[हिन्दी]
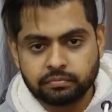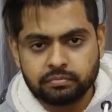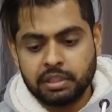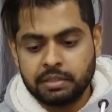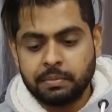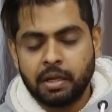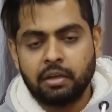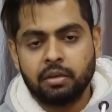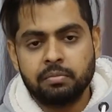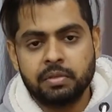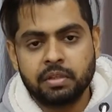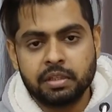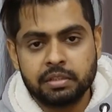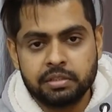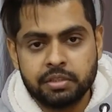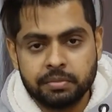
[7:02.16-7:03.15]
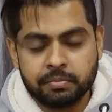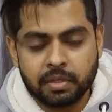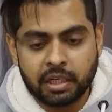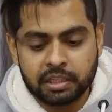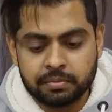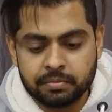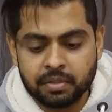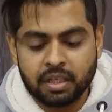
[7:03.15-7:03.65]
मुझे मान लो मैं जिम
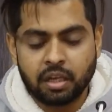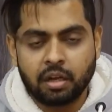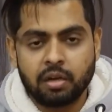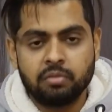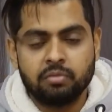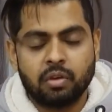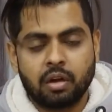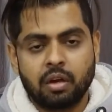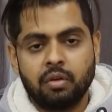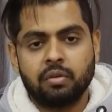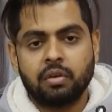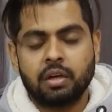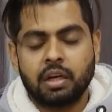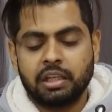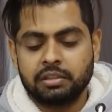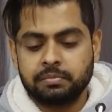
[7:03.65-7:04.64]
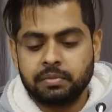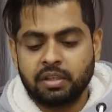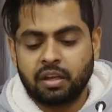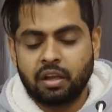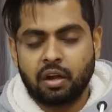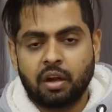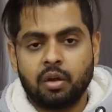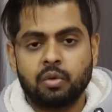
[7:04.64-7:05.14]
रात में कर रहा हूँ वर्कआउट रात में
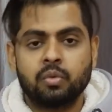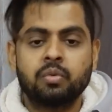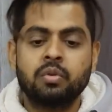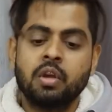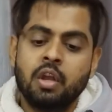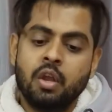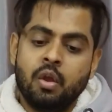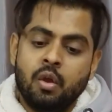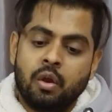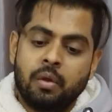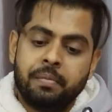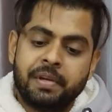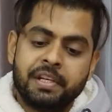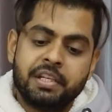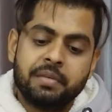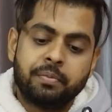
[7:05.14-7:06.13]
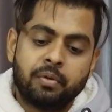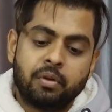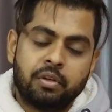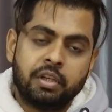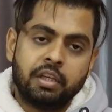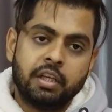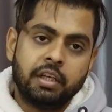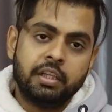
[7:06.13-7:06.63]
कर रहा हूँ मैंने ये
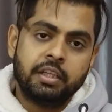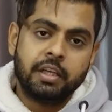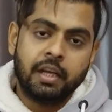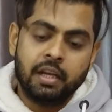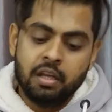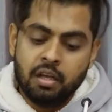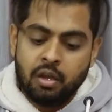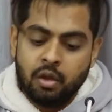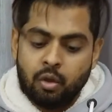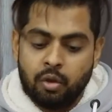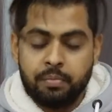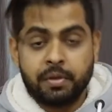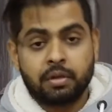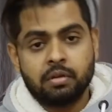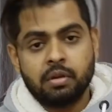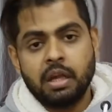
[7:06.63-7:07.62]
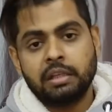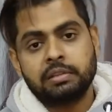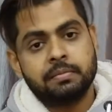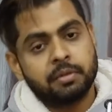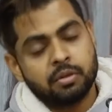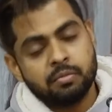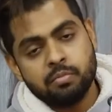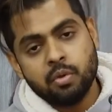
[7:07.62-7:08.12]
प्रोटीन ले लिया और मेरे को
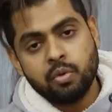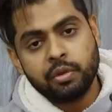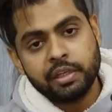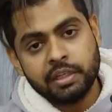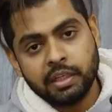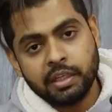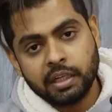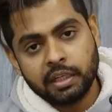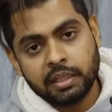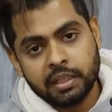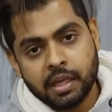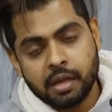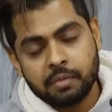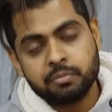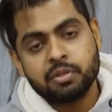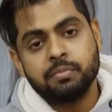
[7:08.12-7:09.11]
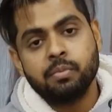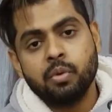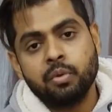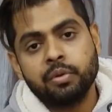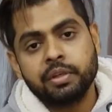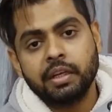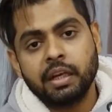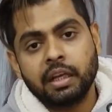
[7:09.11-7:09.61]
ऐसे मेरे को भूख ही नहीं लग रही है अब मुझे
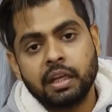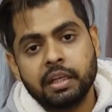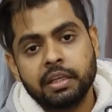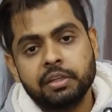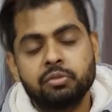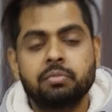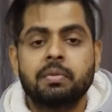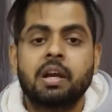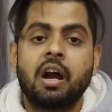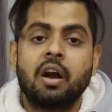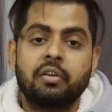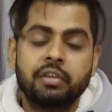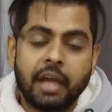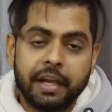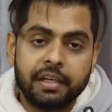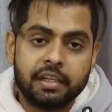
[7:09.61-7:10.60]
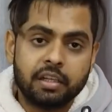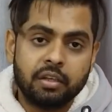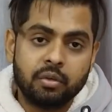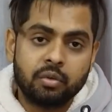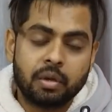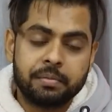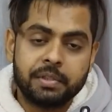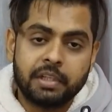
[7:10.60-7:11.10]
भूख नहीं लगेगी तो मैं खाऊ डाइट
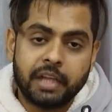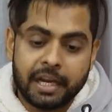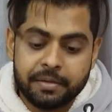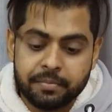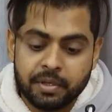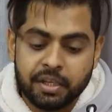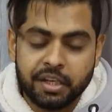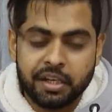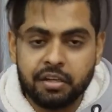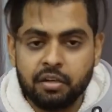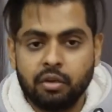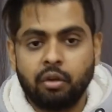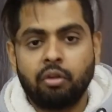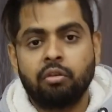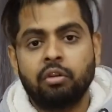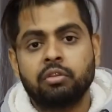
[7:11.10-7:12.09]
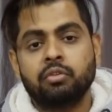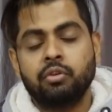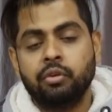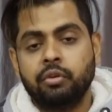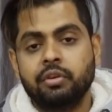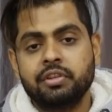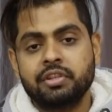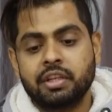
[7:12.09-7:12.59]
नहीं लूँगा अपनी डाइट मेंटेन नहीं करूंगा तो
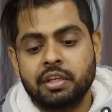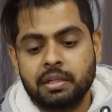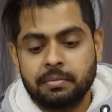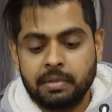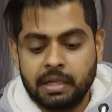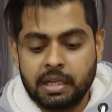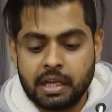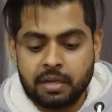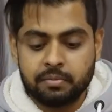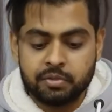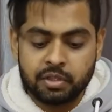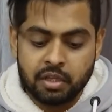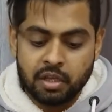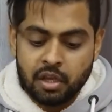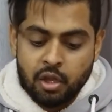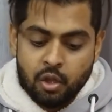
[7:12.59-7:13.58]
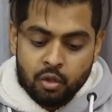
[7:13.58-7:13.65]
न्यूट्रिशन नहीं मिलेगा मुझे